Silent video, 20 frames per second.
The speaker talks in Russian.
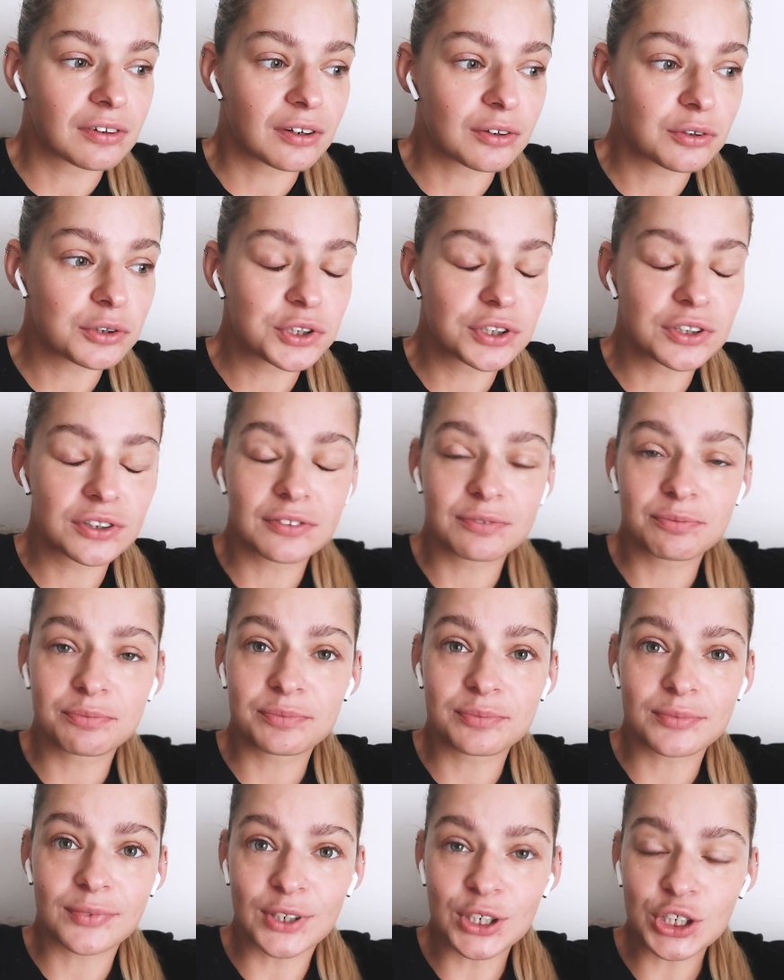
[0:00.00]
короче,
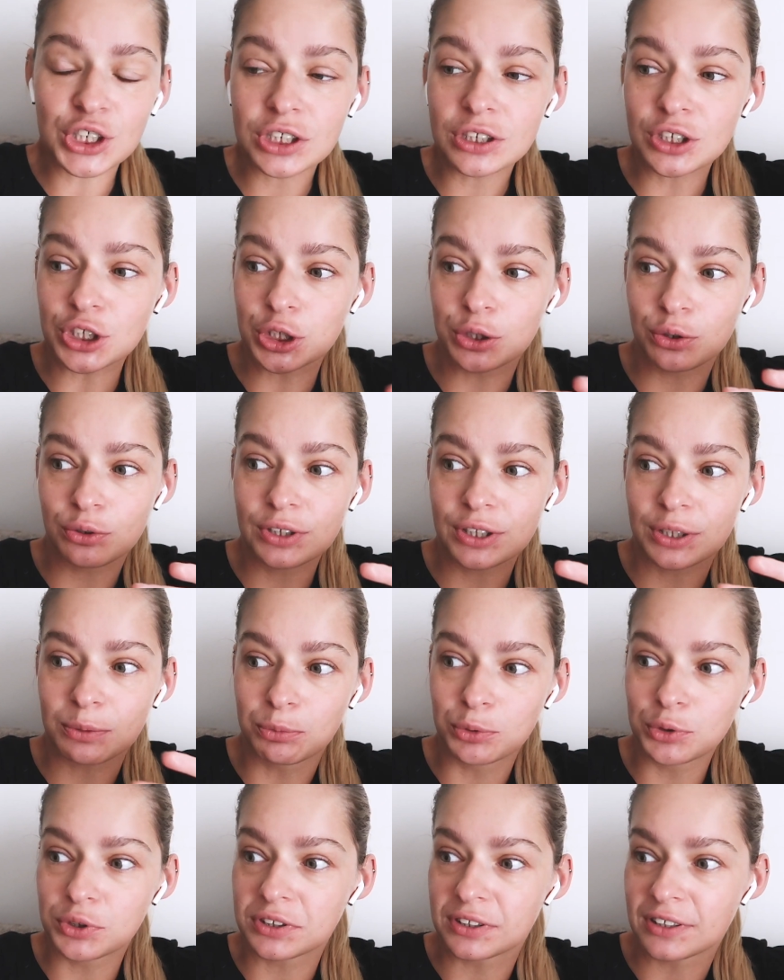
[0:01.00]
решила, что это
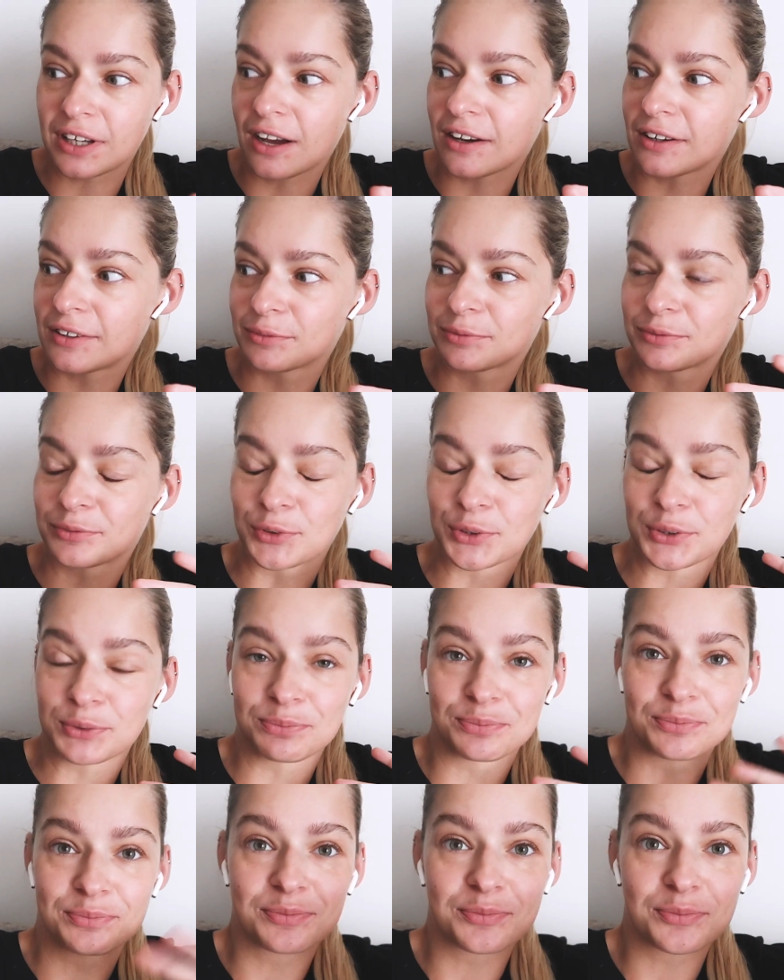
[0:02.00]
будет как
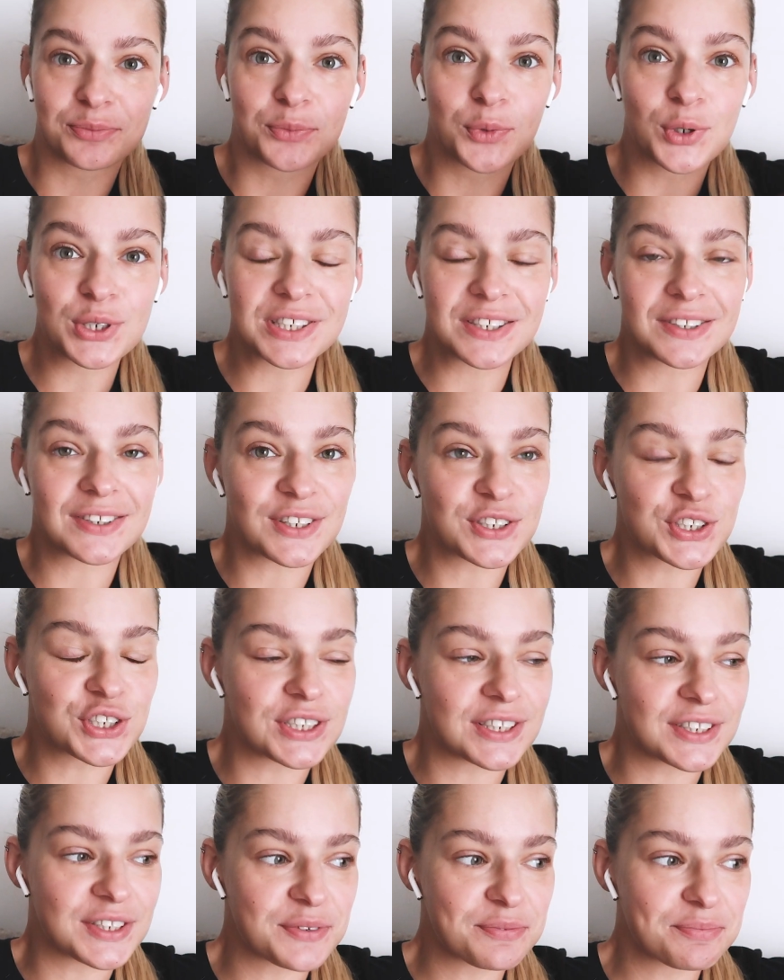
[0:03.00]
вот мой день
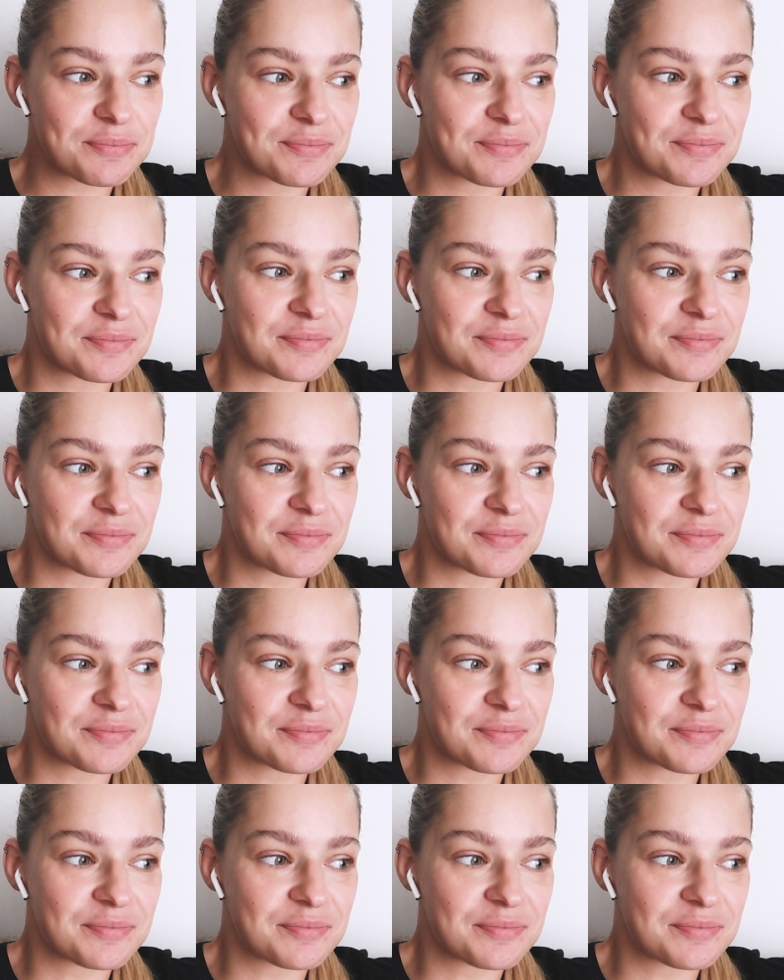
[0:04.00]
рождения.